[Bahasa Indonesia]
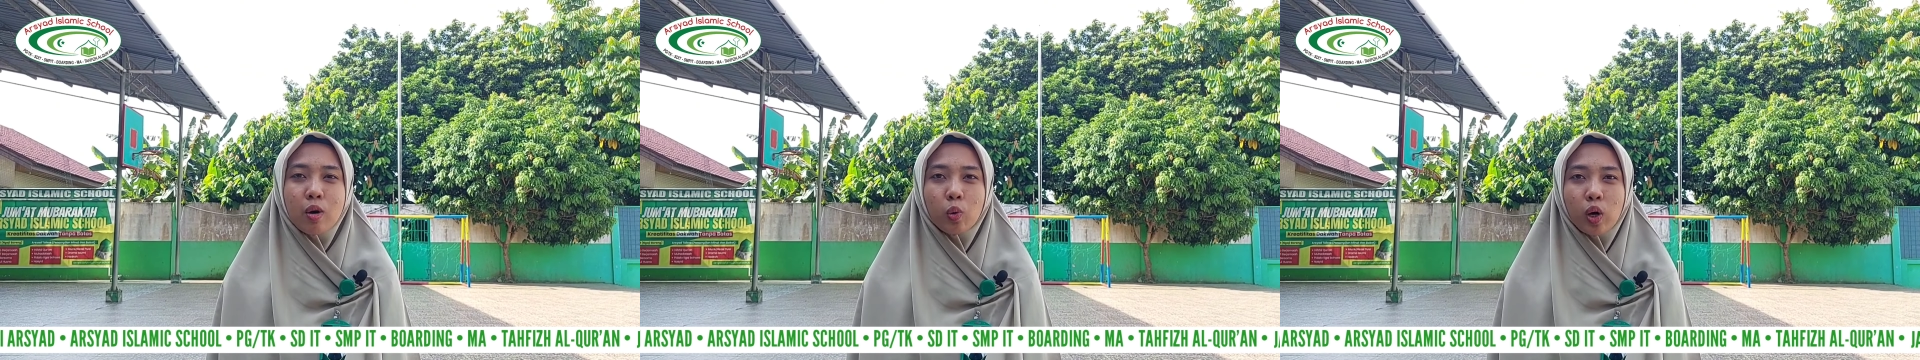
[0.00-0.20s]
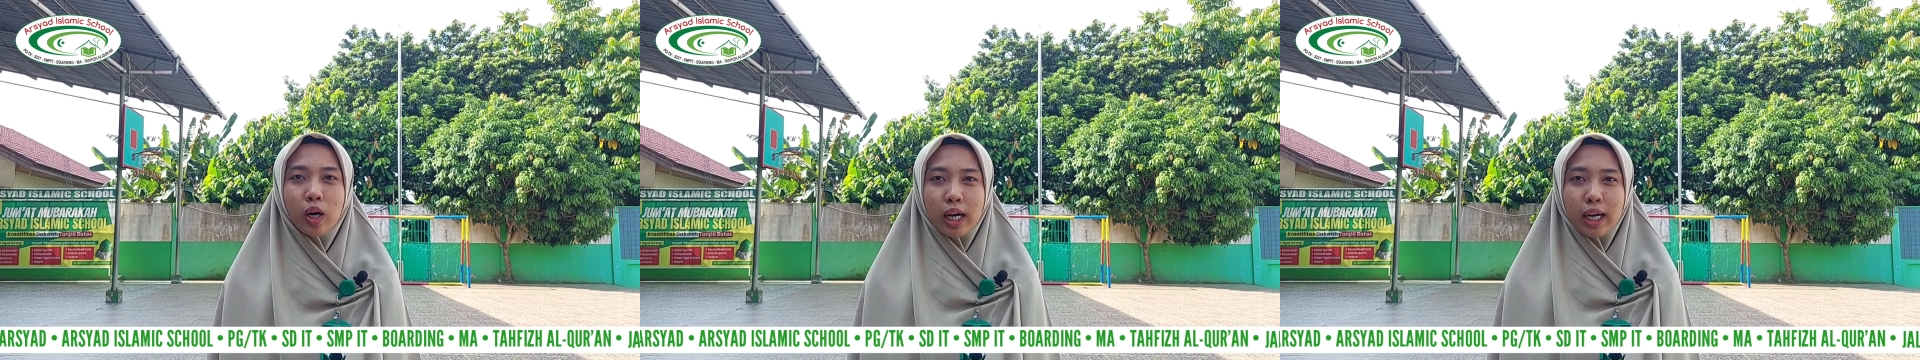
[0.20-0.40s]

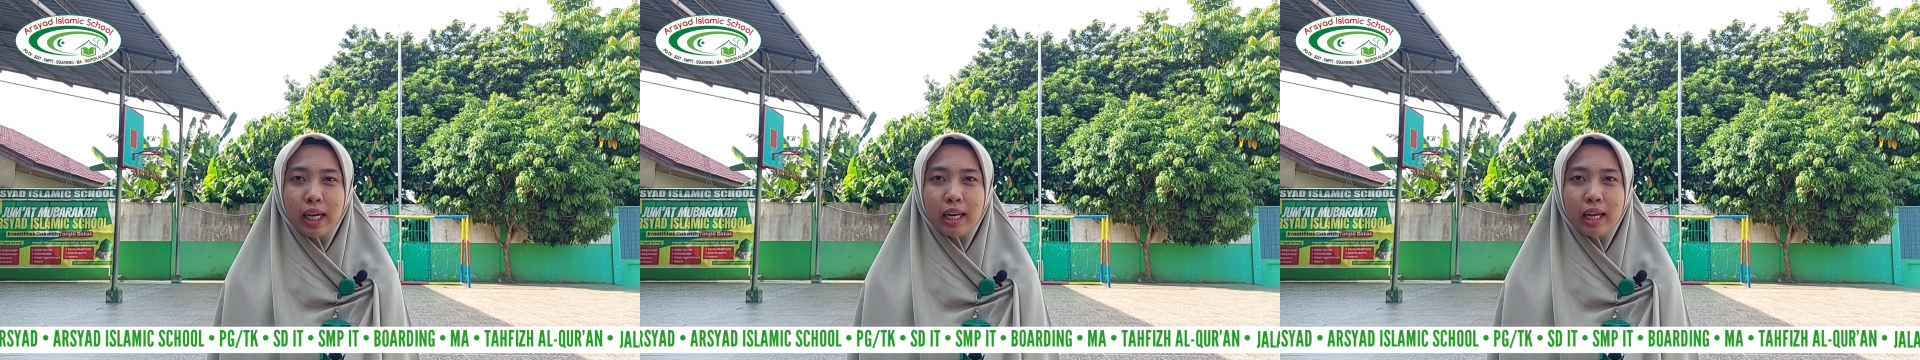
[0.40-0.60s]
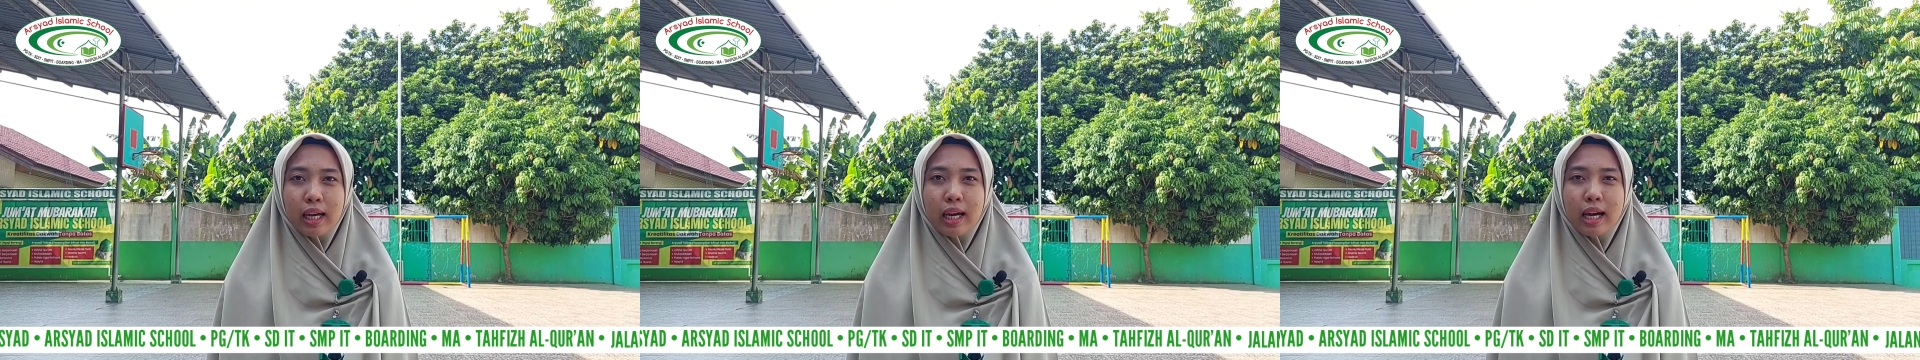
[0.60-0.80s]
wa
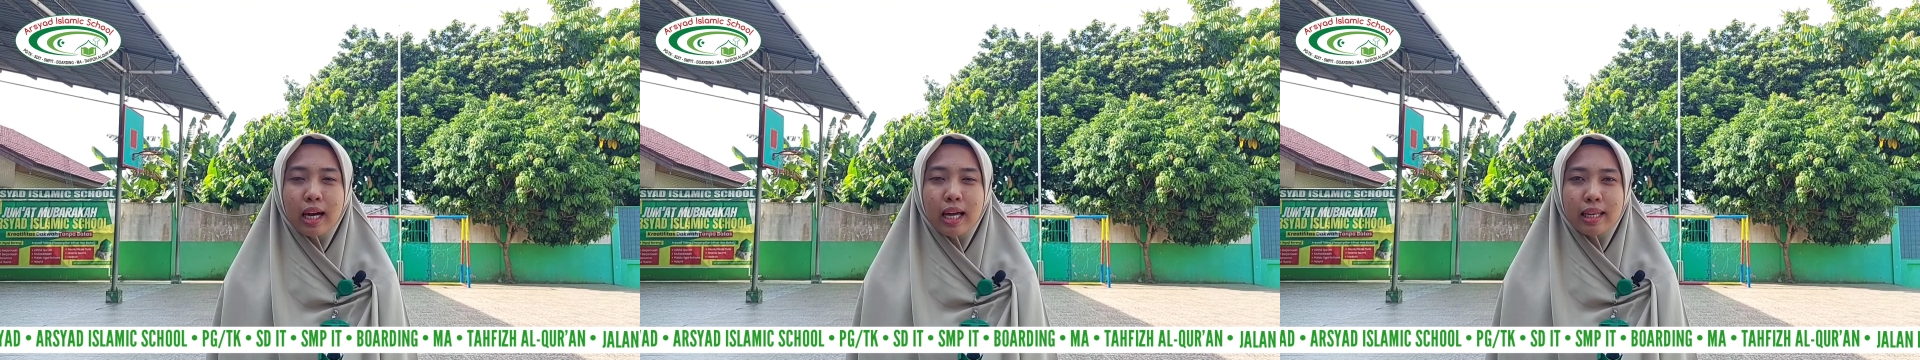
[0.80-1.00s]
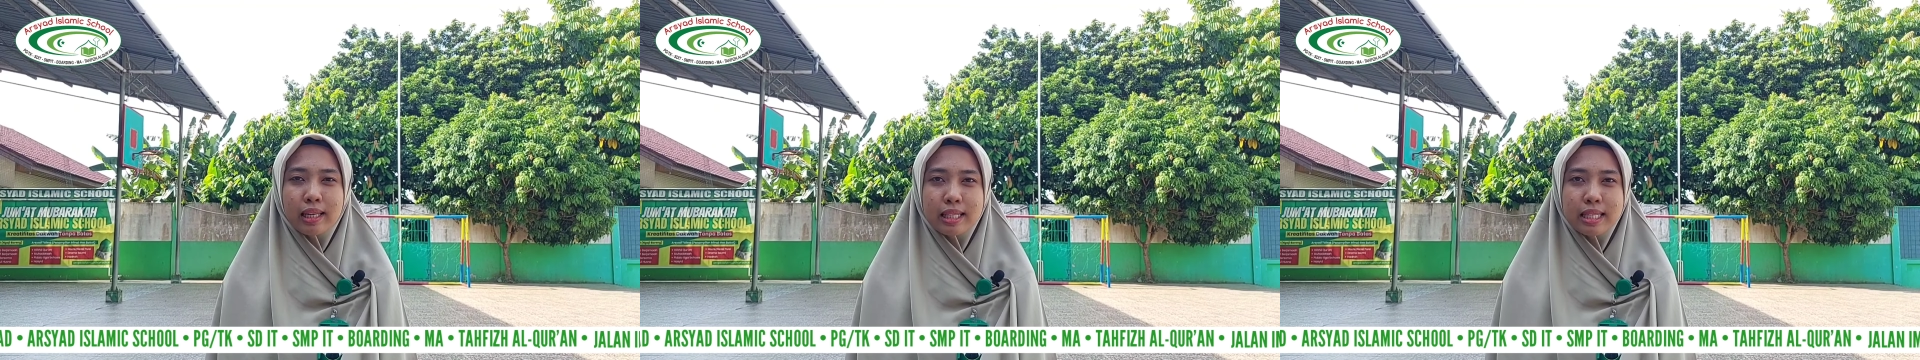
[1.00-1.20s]
ala
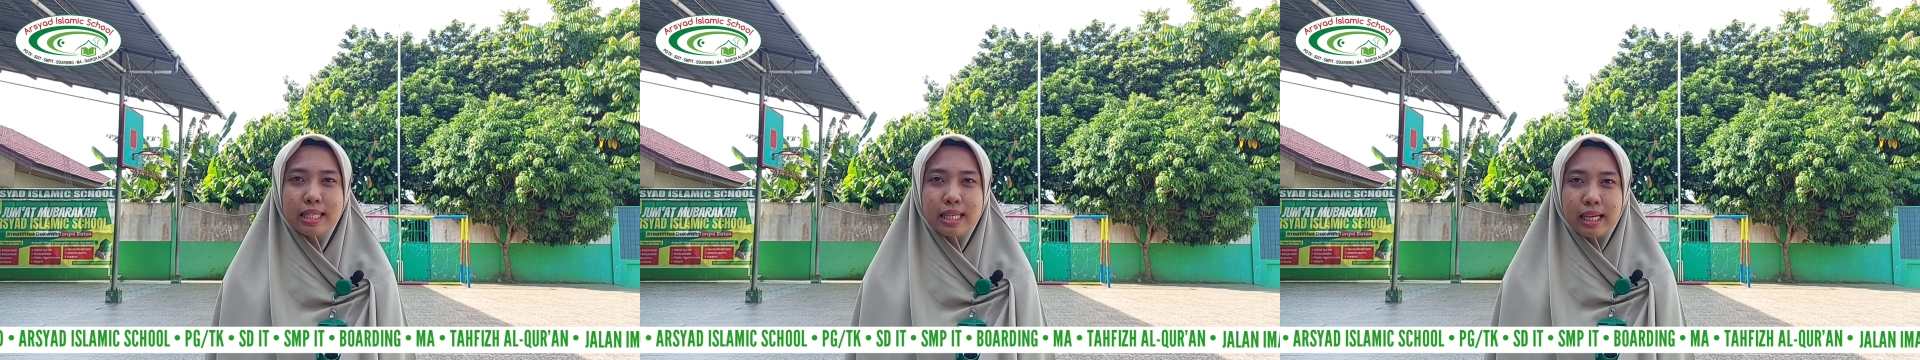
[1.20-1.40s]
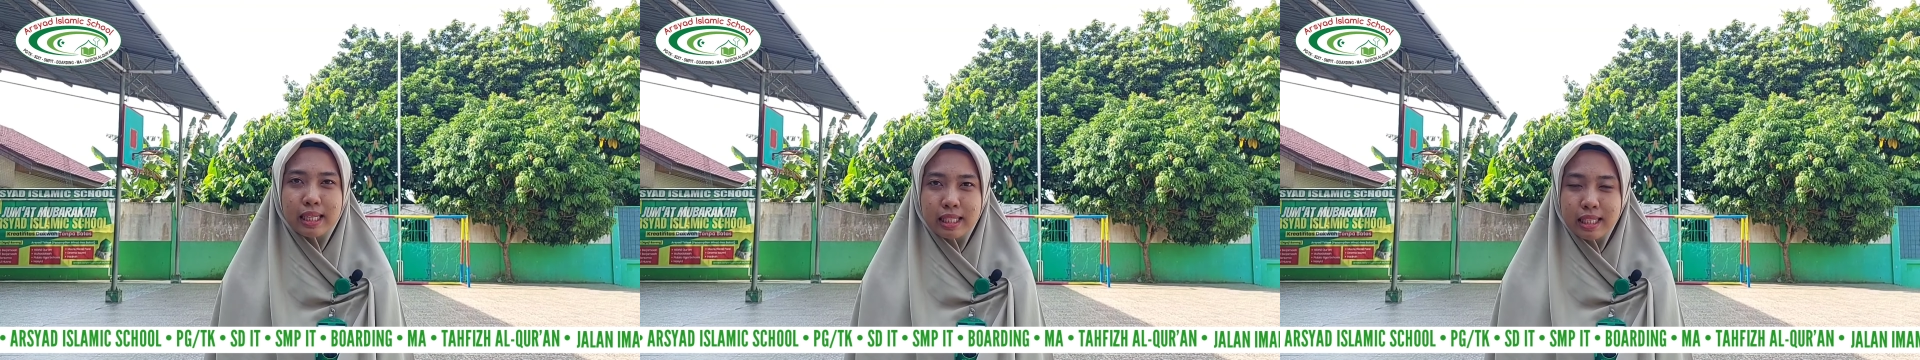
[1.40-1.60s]
ali
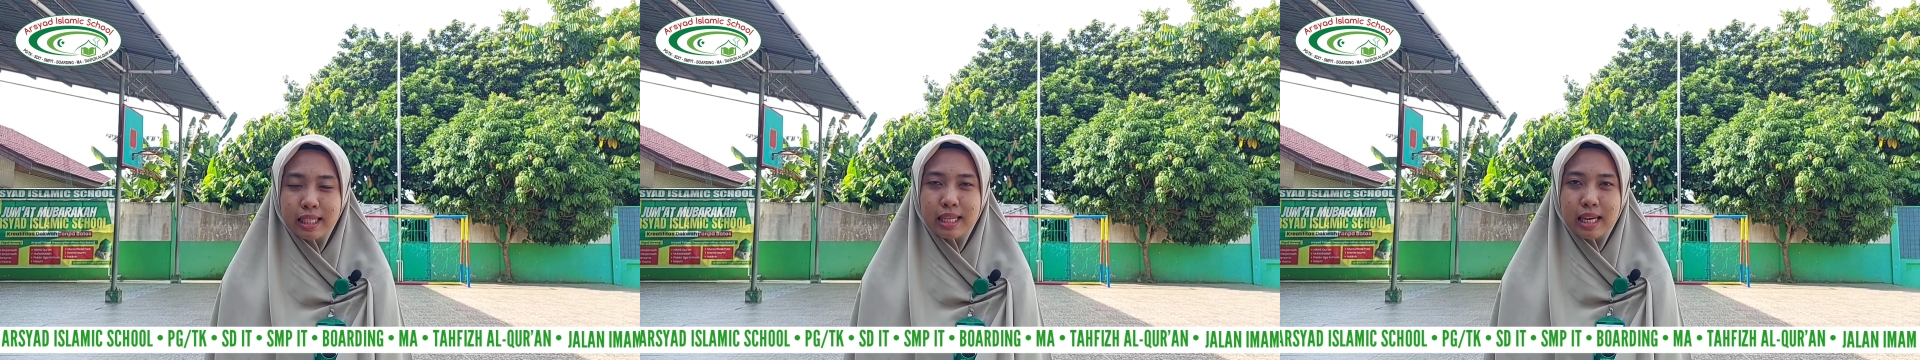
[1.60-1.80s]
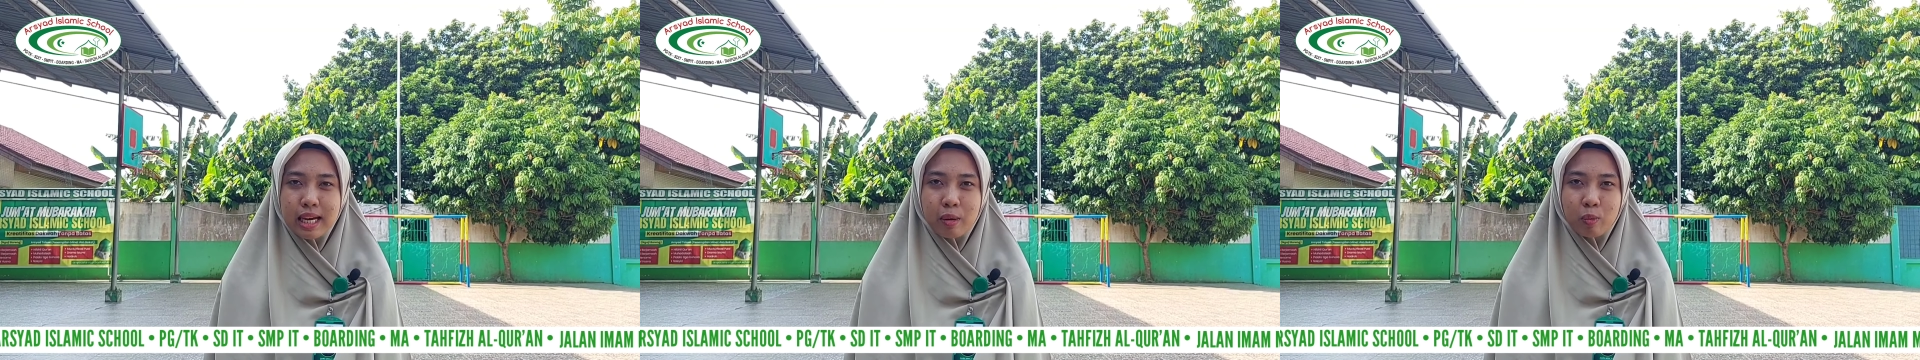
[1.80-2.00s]

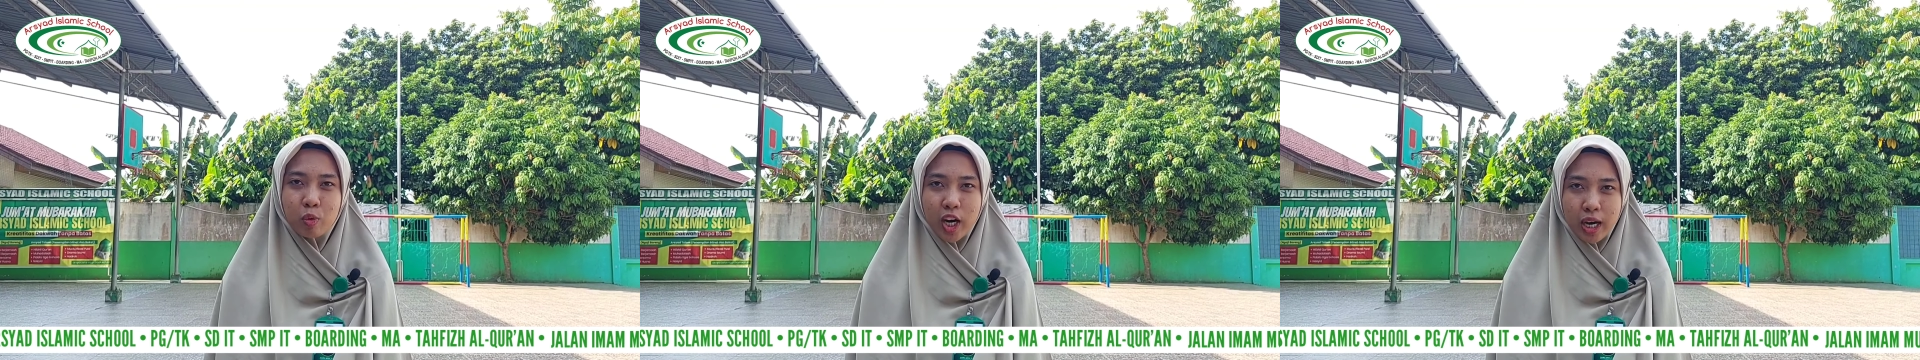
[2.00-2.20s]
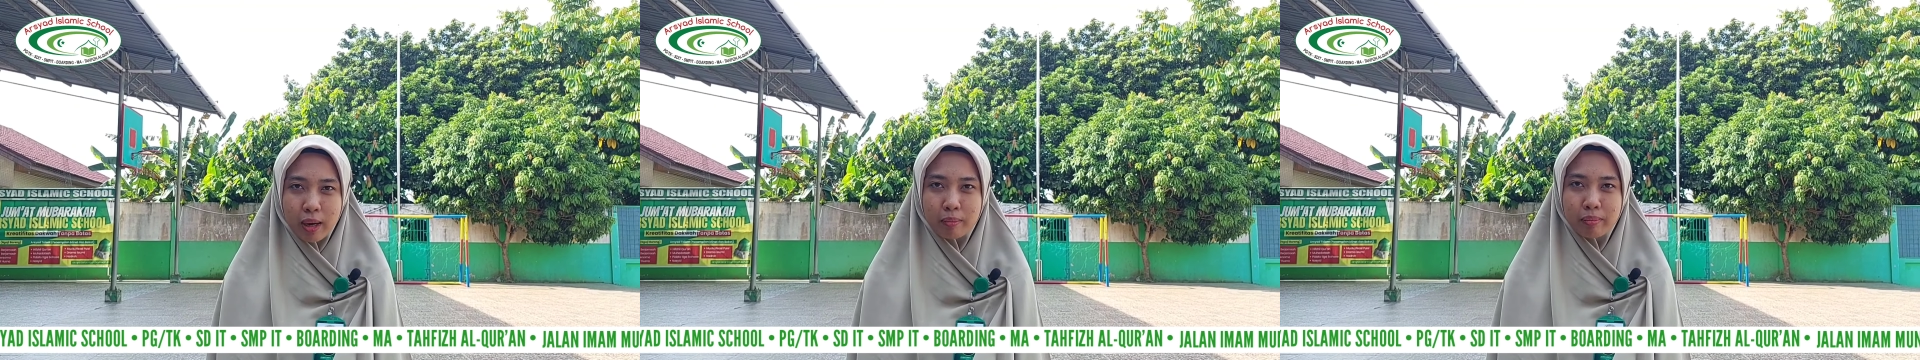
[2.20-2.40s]
Sayyidina
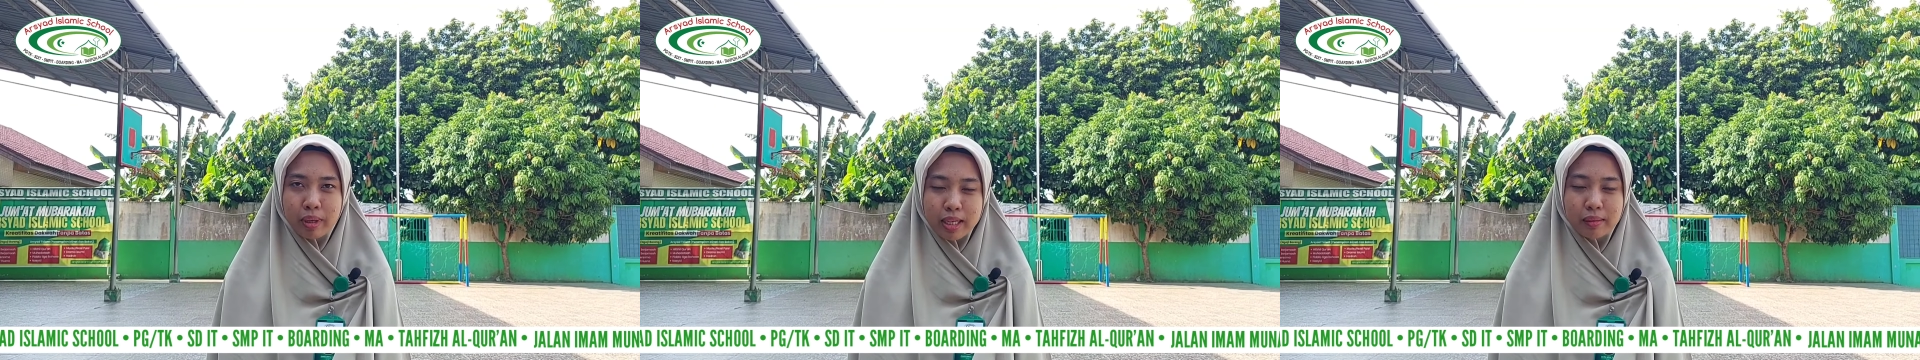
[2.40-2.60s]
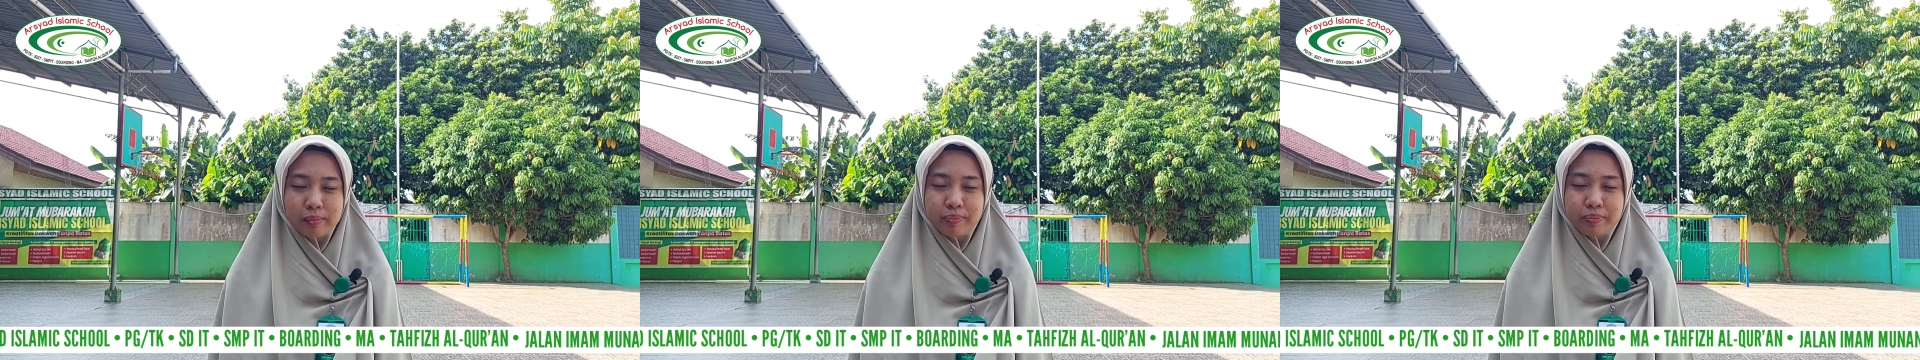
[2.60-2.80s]

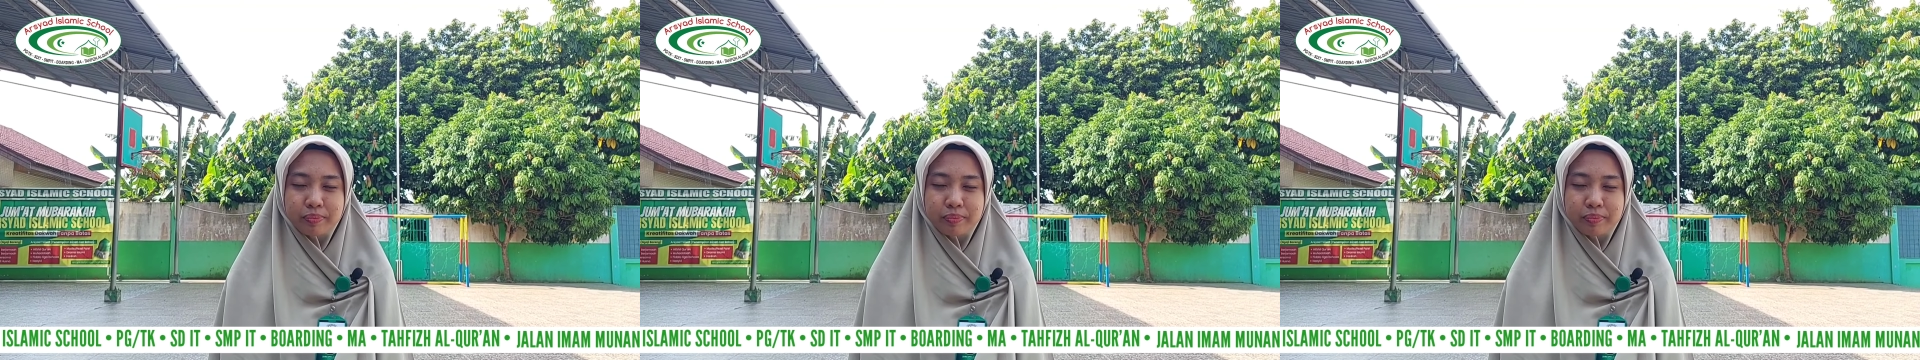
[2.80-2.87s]
Muhammad.